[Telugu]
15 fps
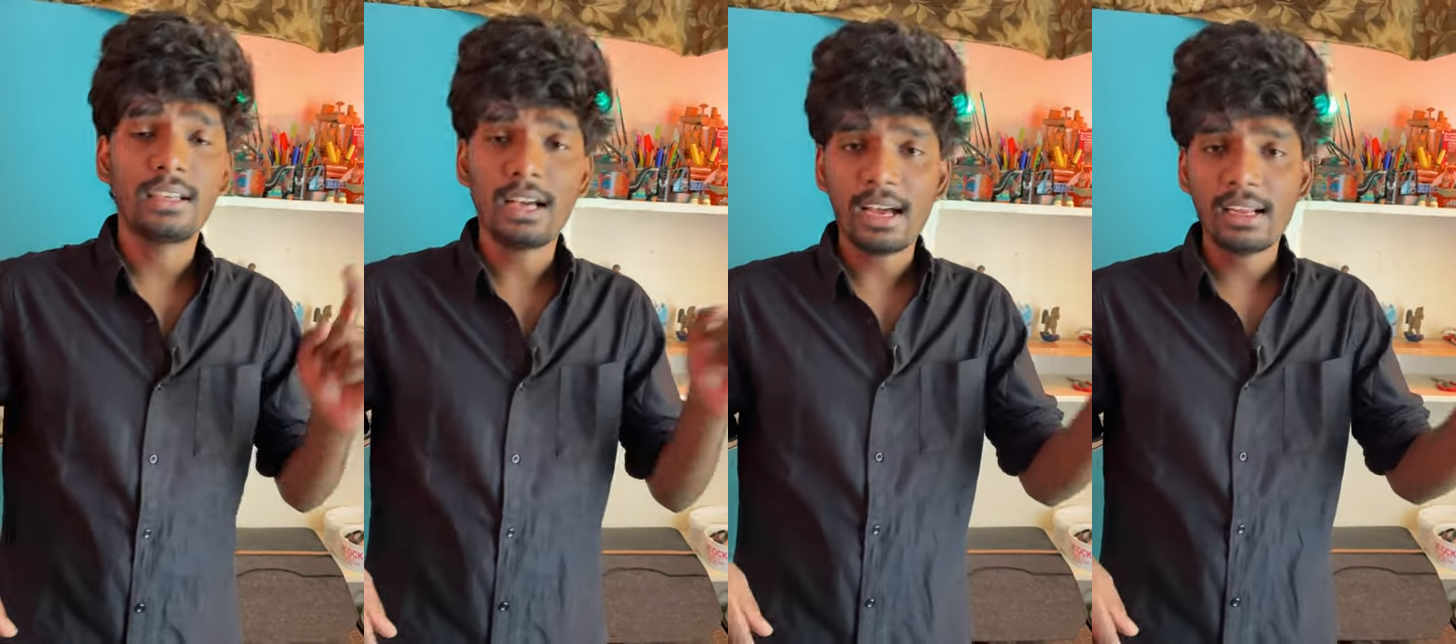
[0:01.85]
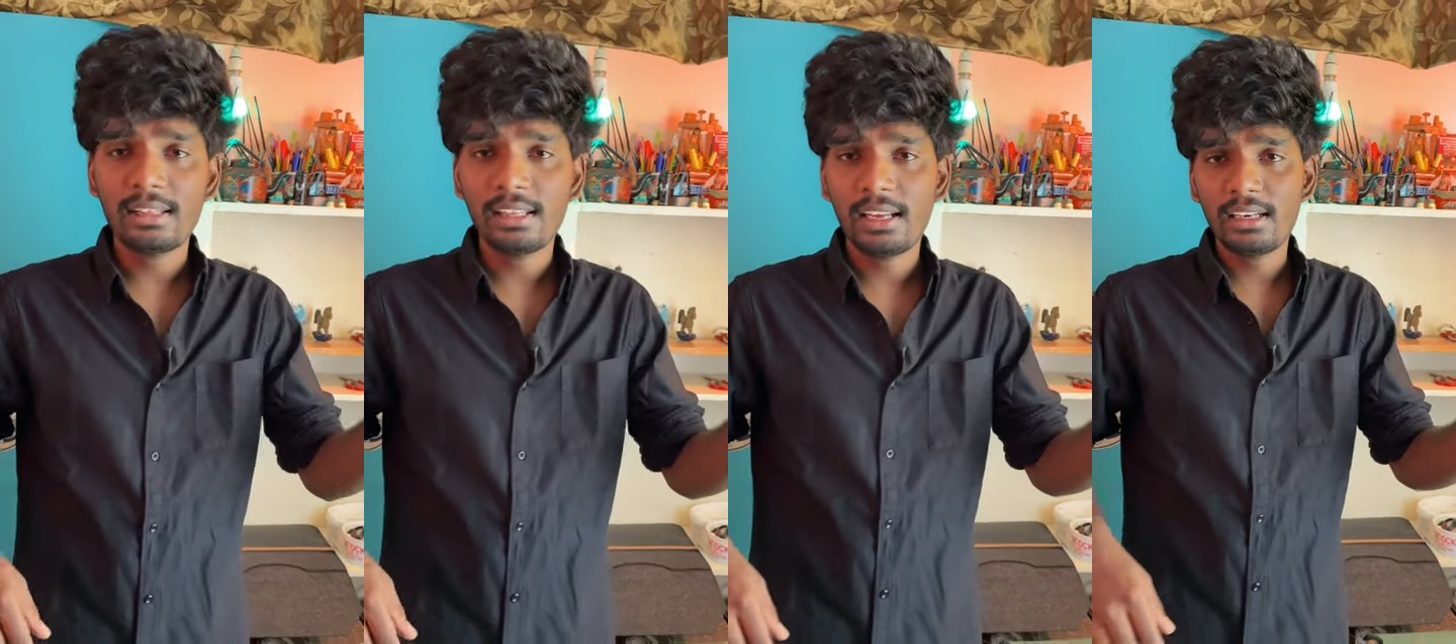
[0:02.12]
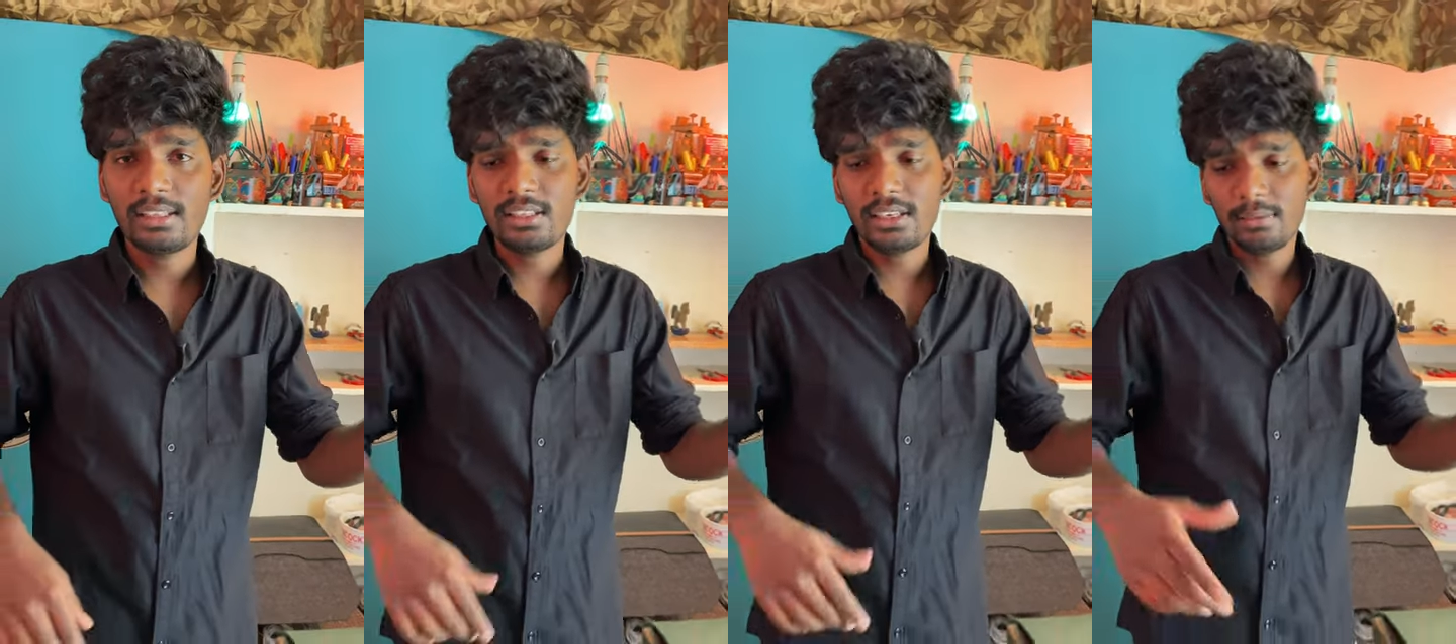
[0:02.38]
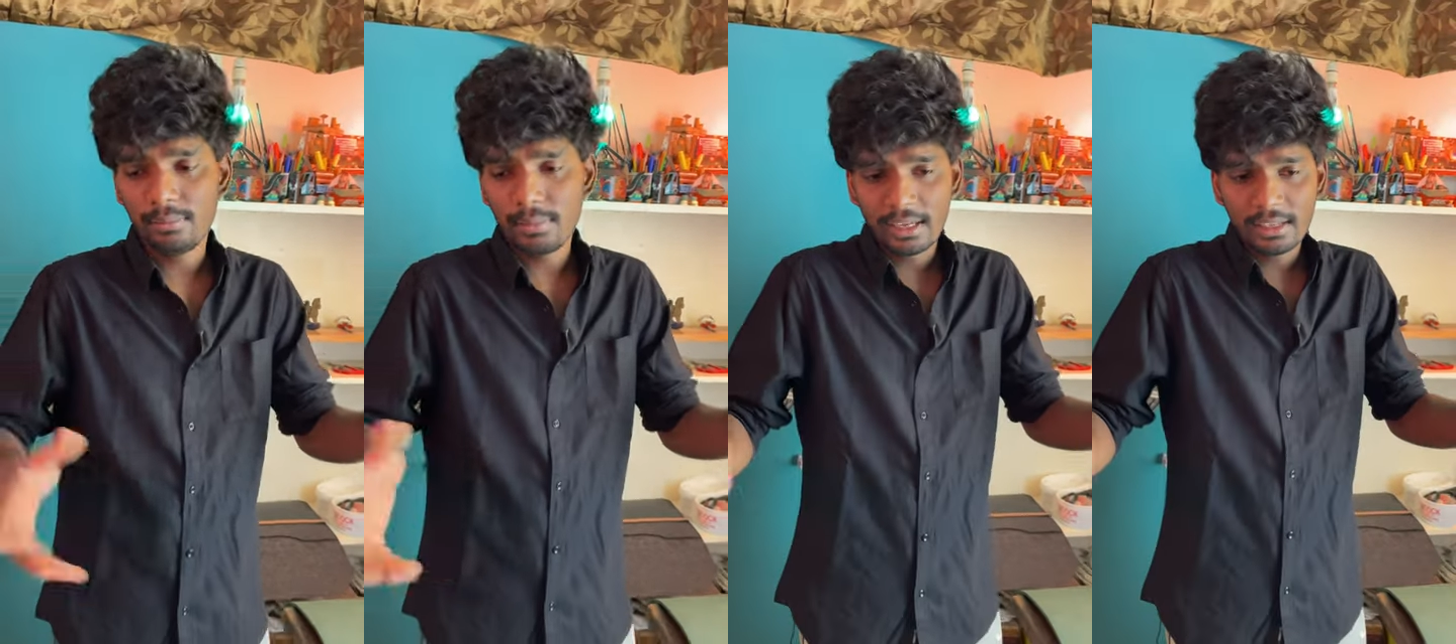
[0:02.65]
కార్ తయారు
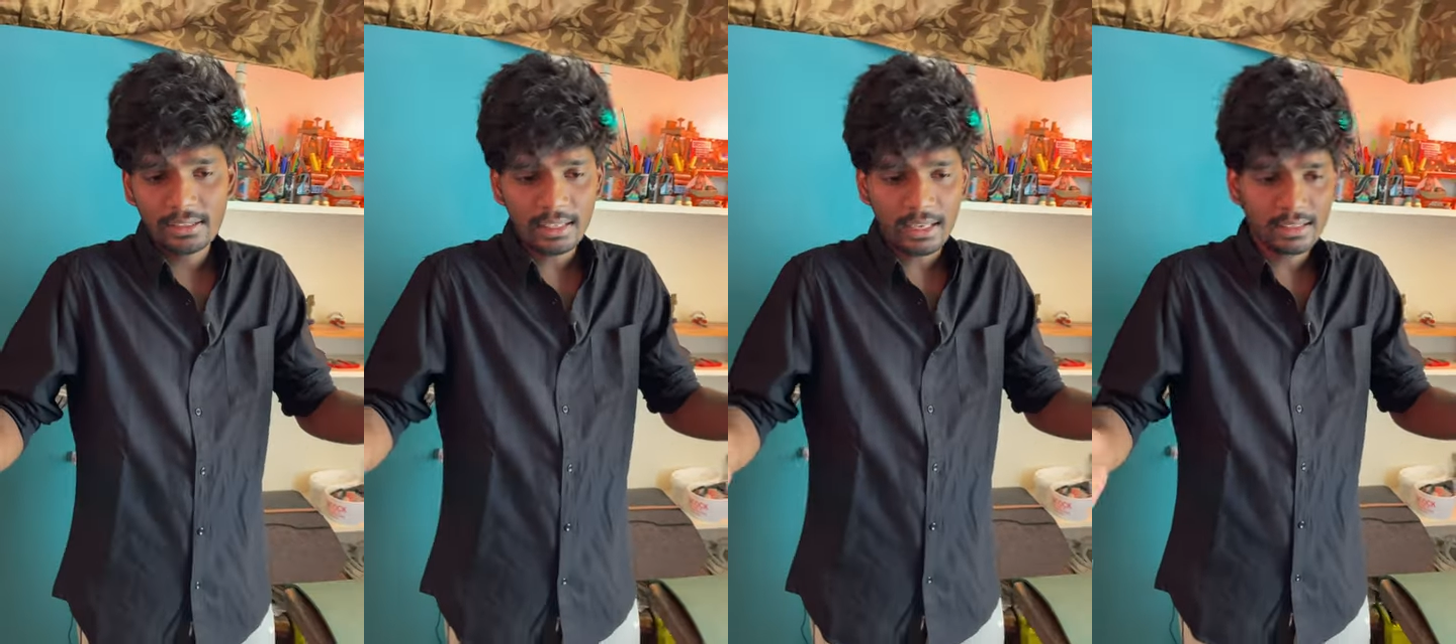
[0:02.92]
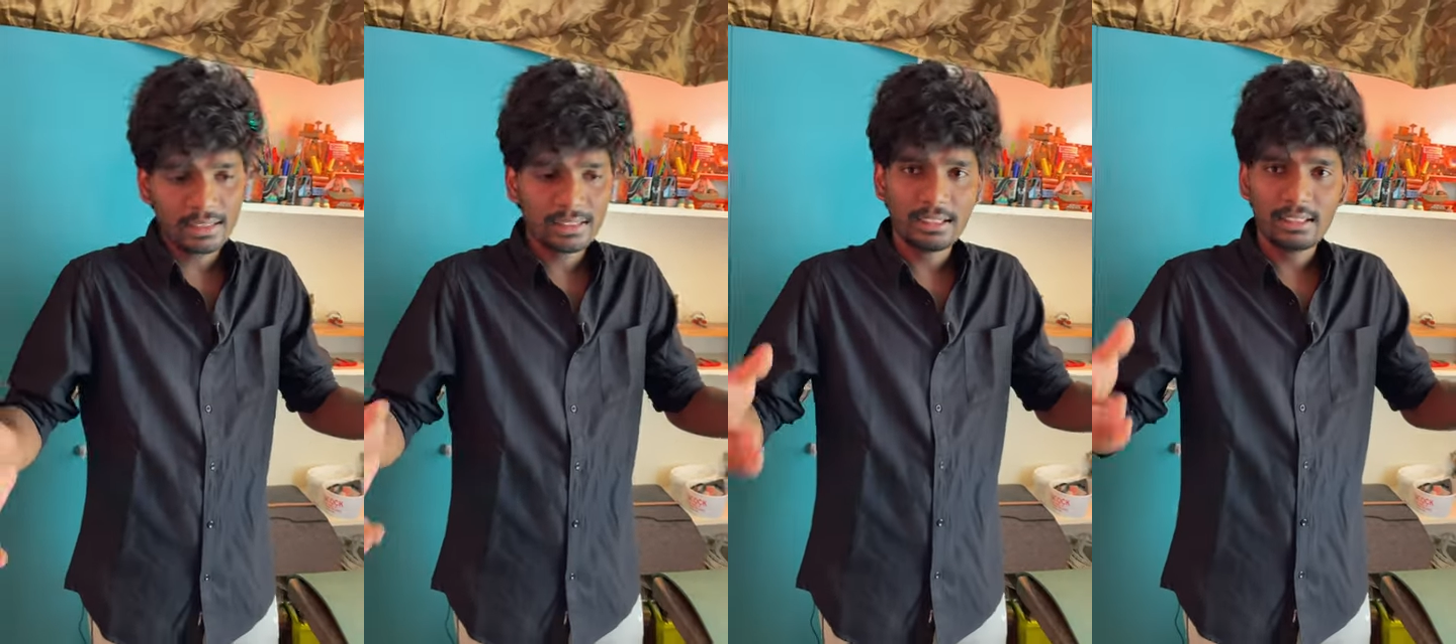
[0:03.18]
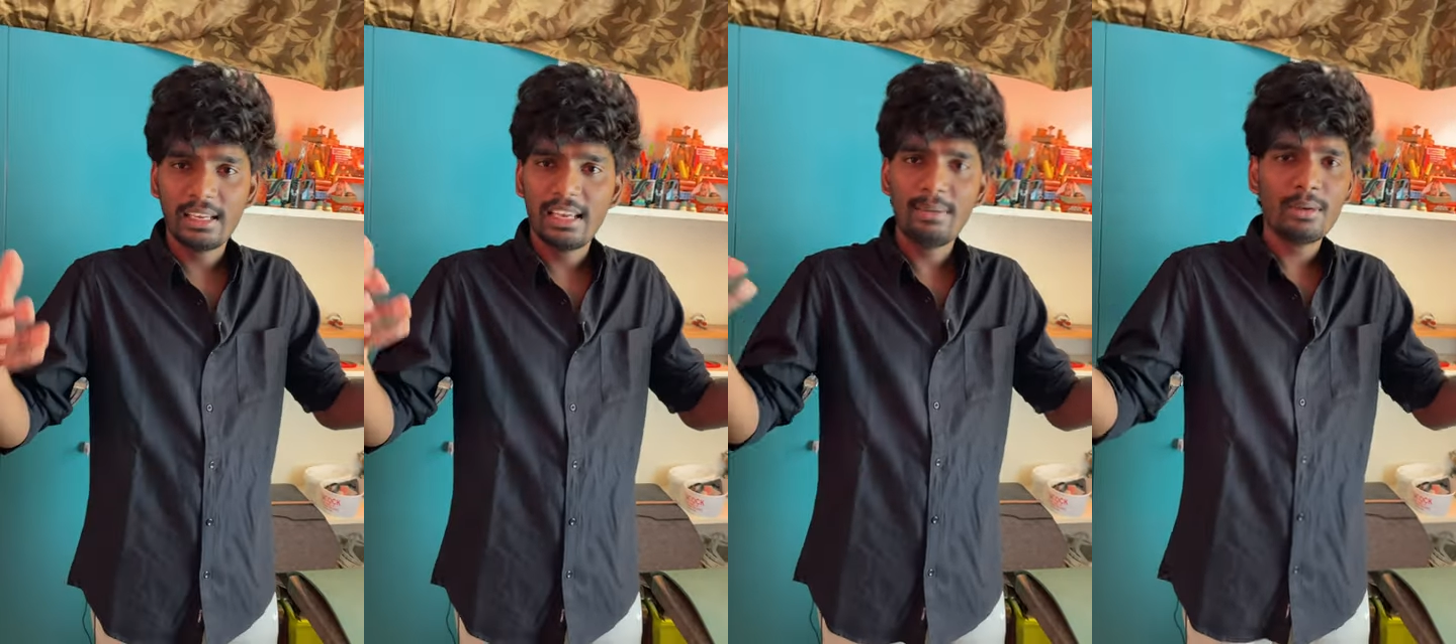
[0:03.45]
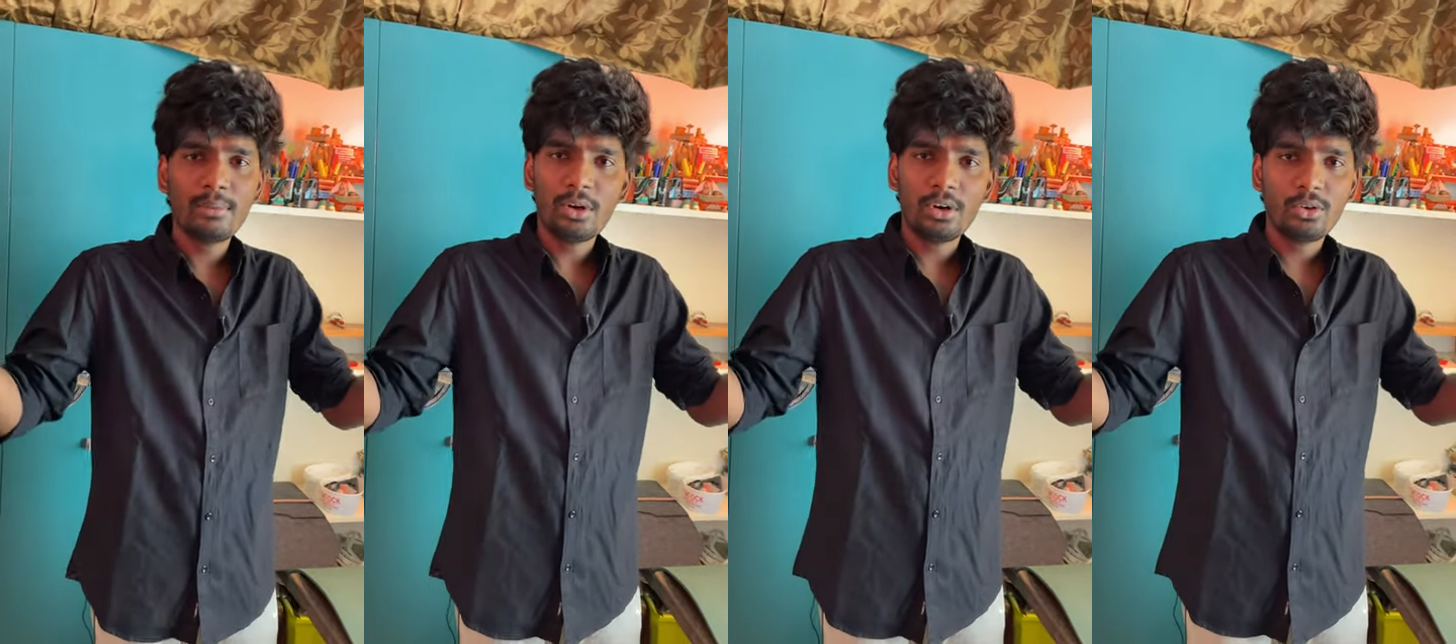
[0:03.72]
చేయి బైక్ తయారు చేయి
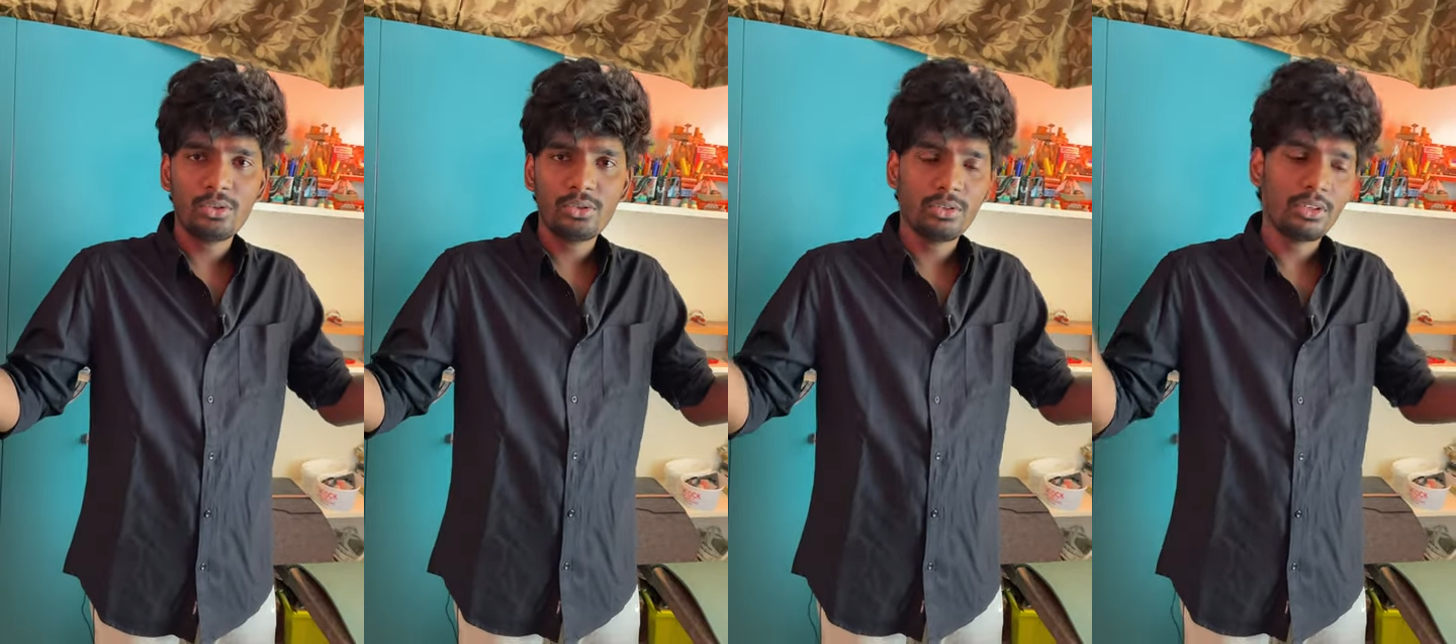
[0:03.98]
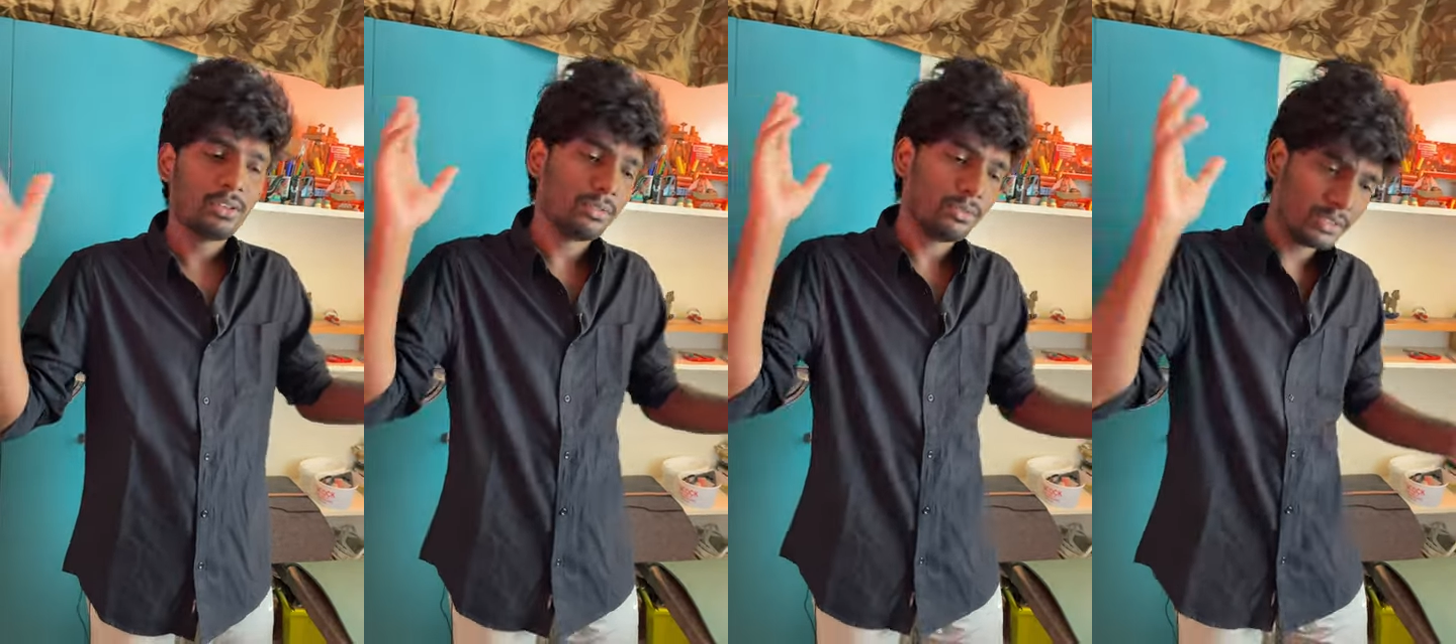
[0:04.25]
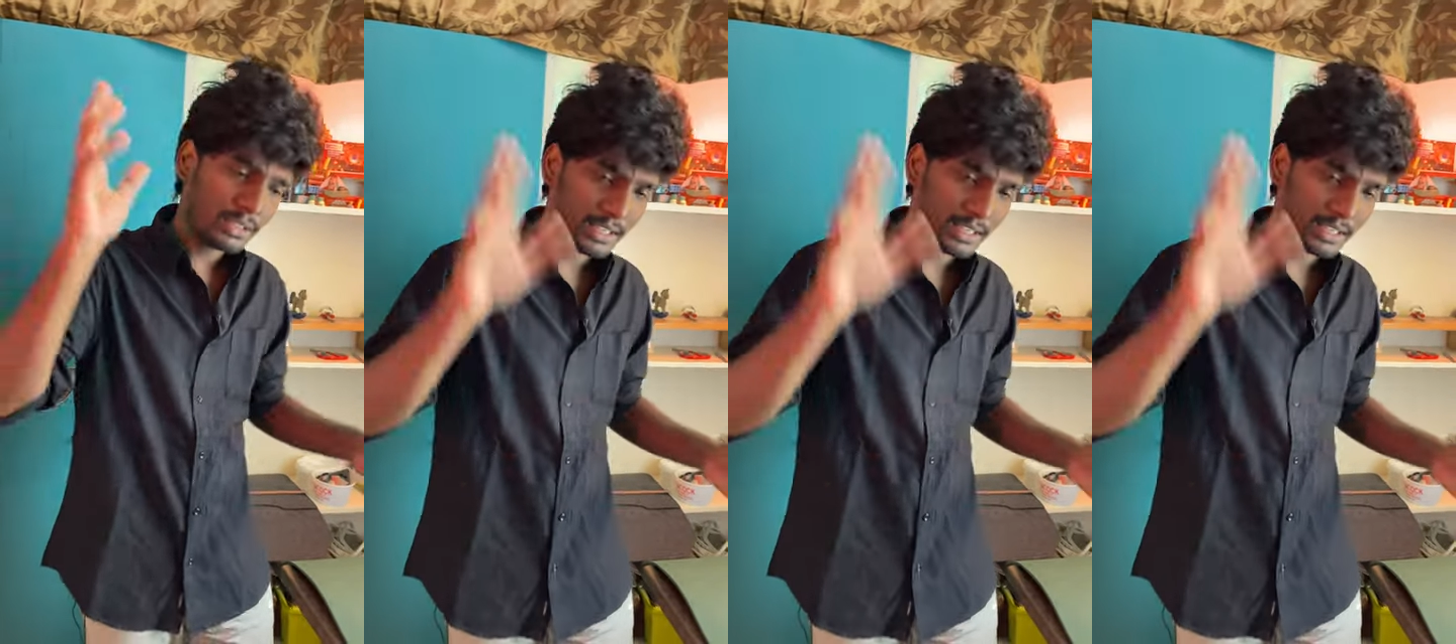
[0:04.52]
ఏమేమో అడుగుతున్నారు